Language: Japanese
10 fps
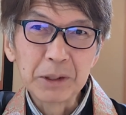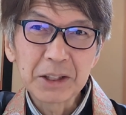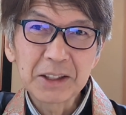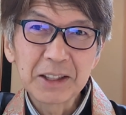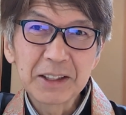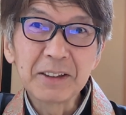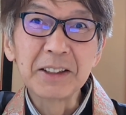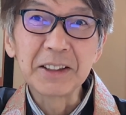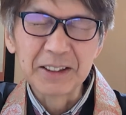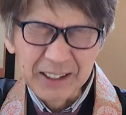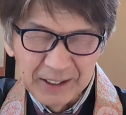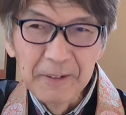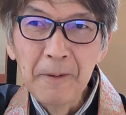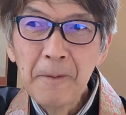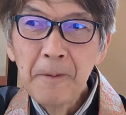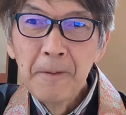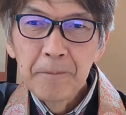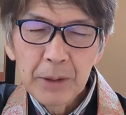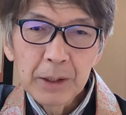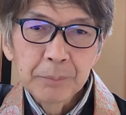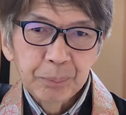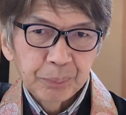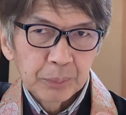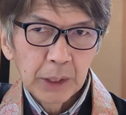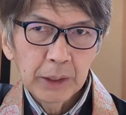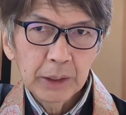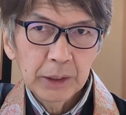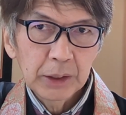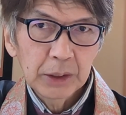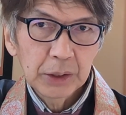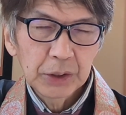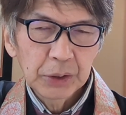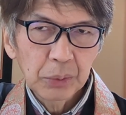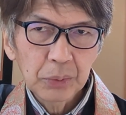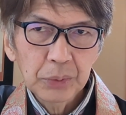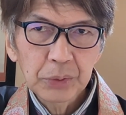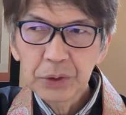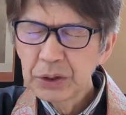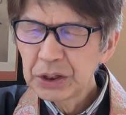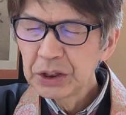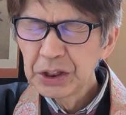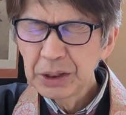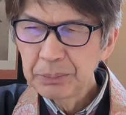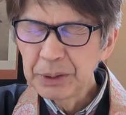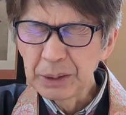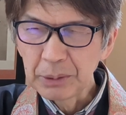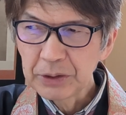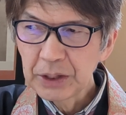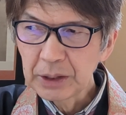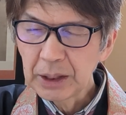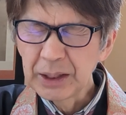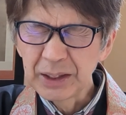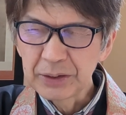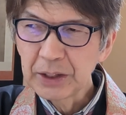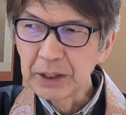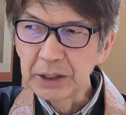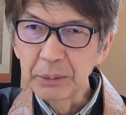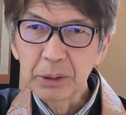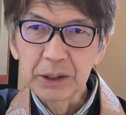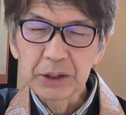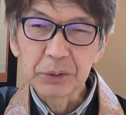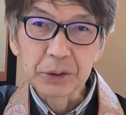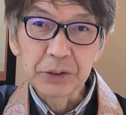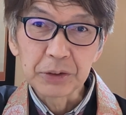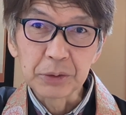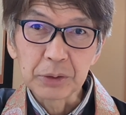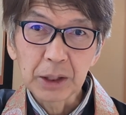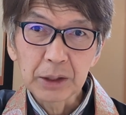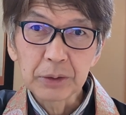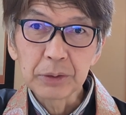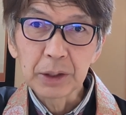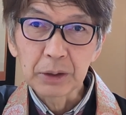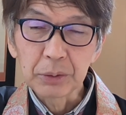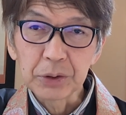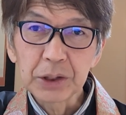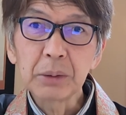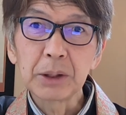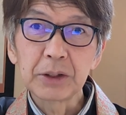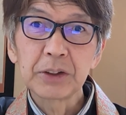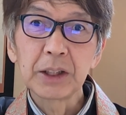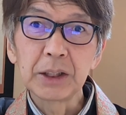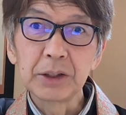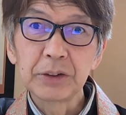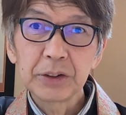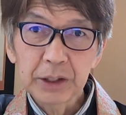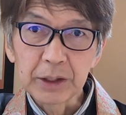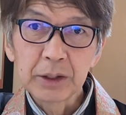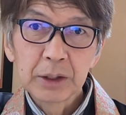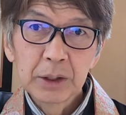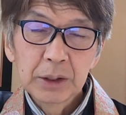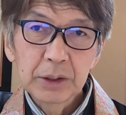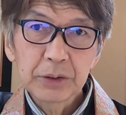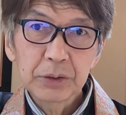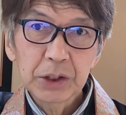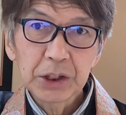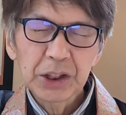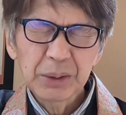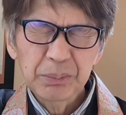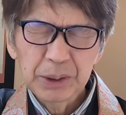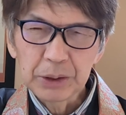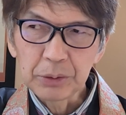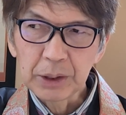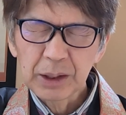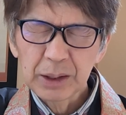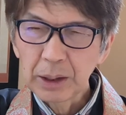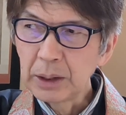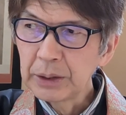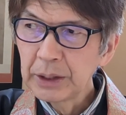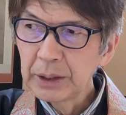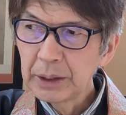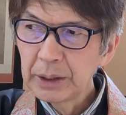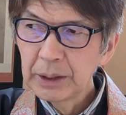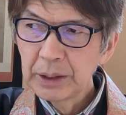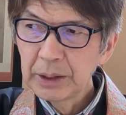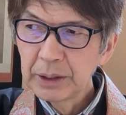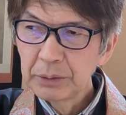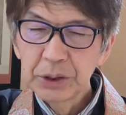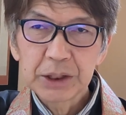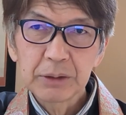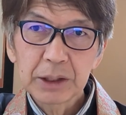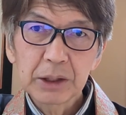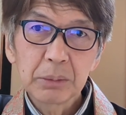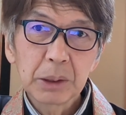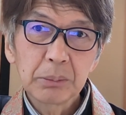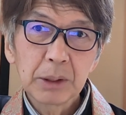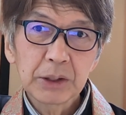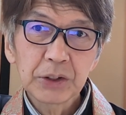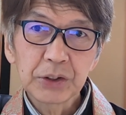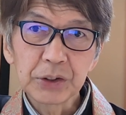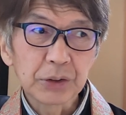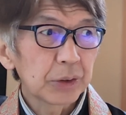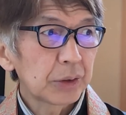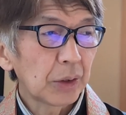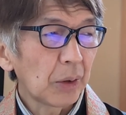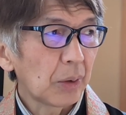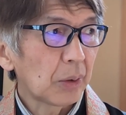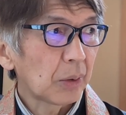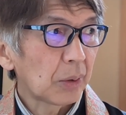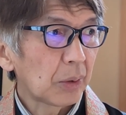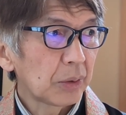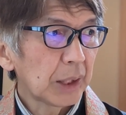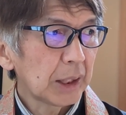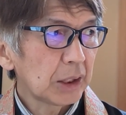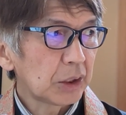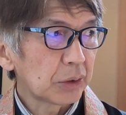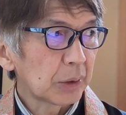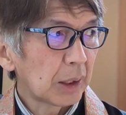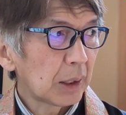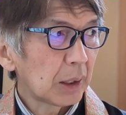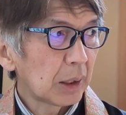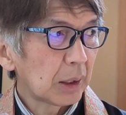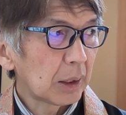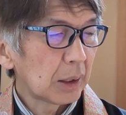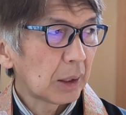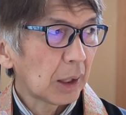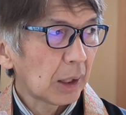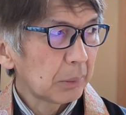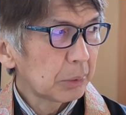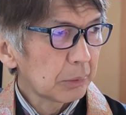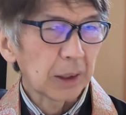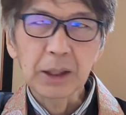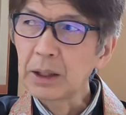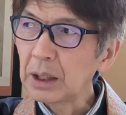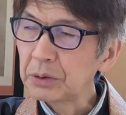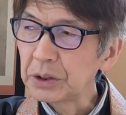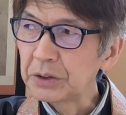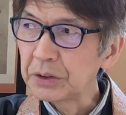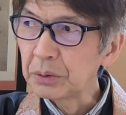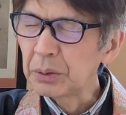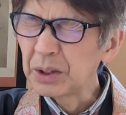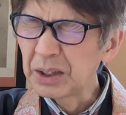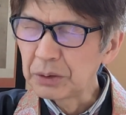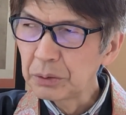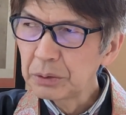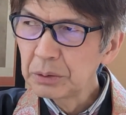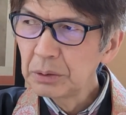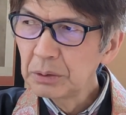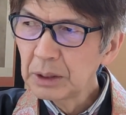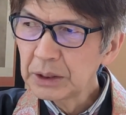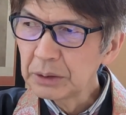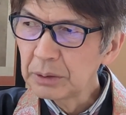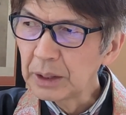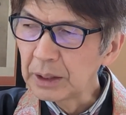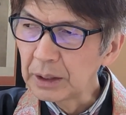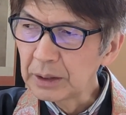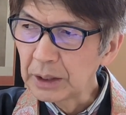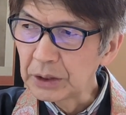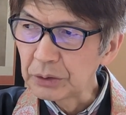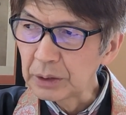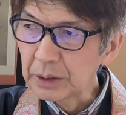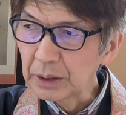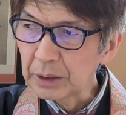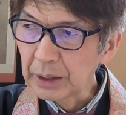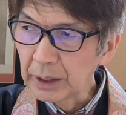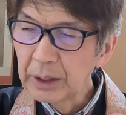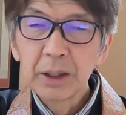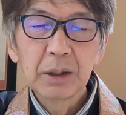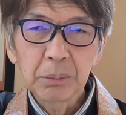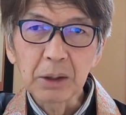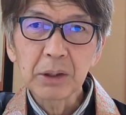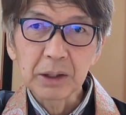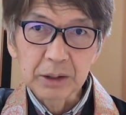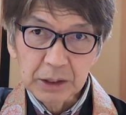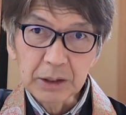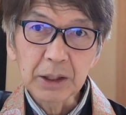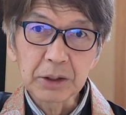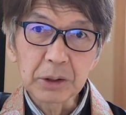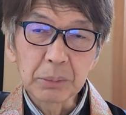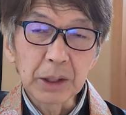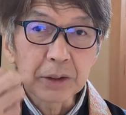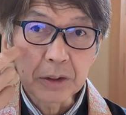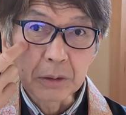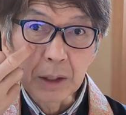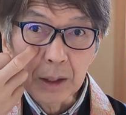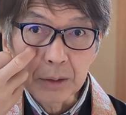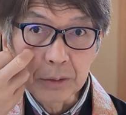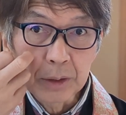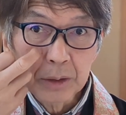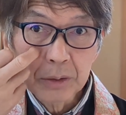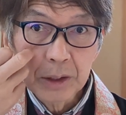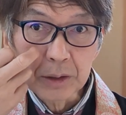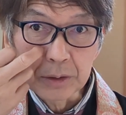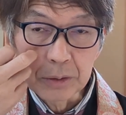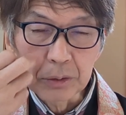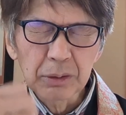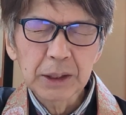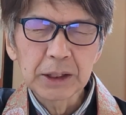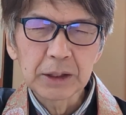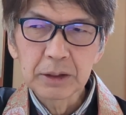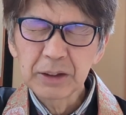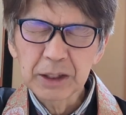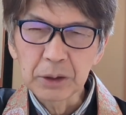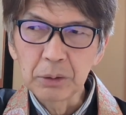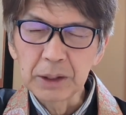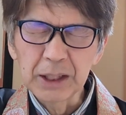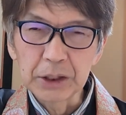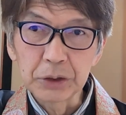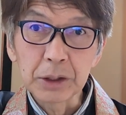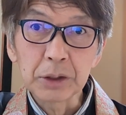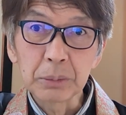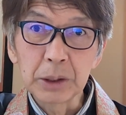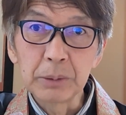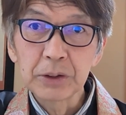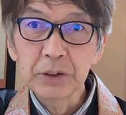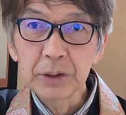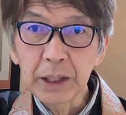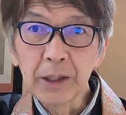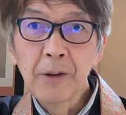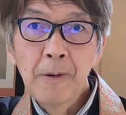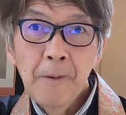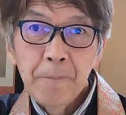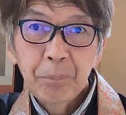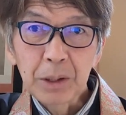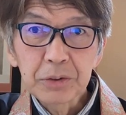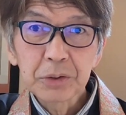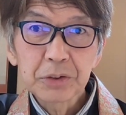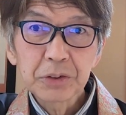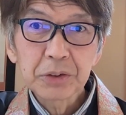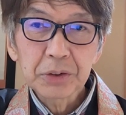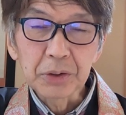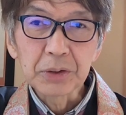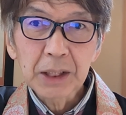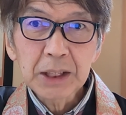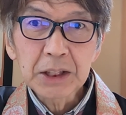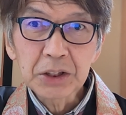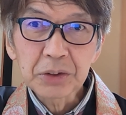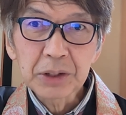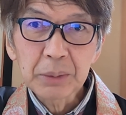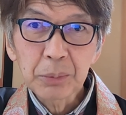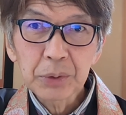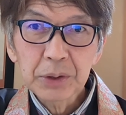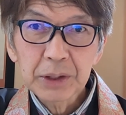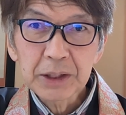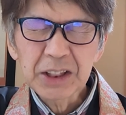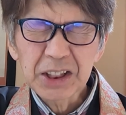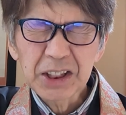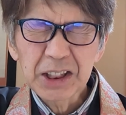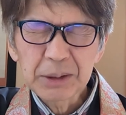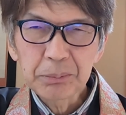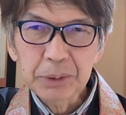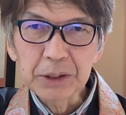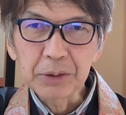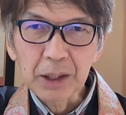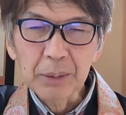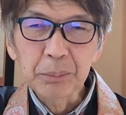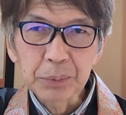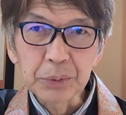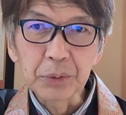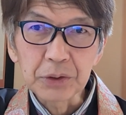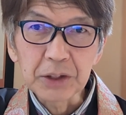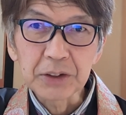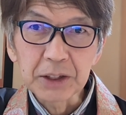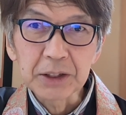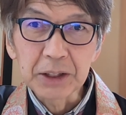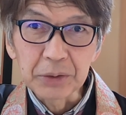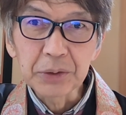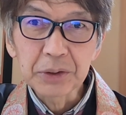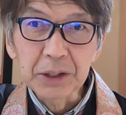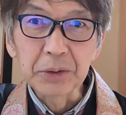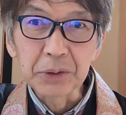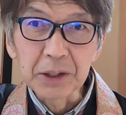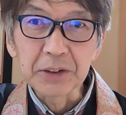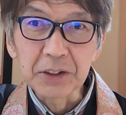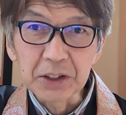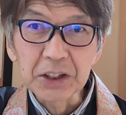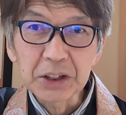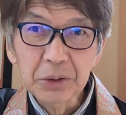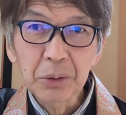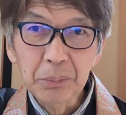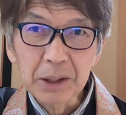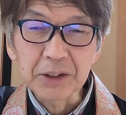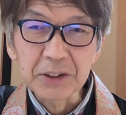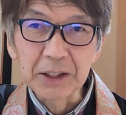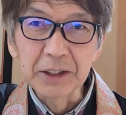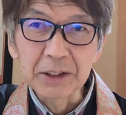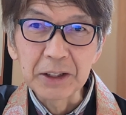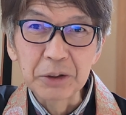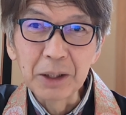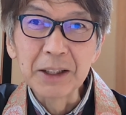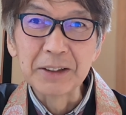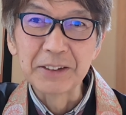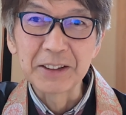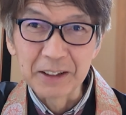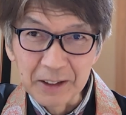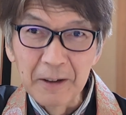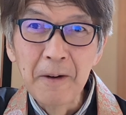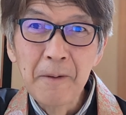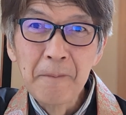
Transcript: めちゃくちゃ減ってますよねでえー、日本の GDP、まあ、世界で3位で、まあ、インドにすぐ抜かれるんだろうとしてはまだ3位ですね。でその GDP の中で、えー、内訳を見ますと内需が半分は確実に超えて6割ぐらいが内需だったっけまあこれはインターネット見りゃすぐ分かるんでとりあえず6割前後は内需だと思いますんで。でそうすると内需でもって GDP の半分を支えてるっていうことはですね人口バカスが減っていくわけですから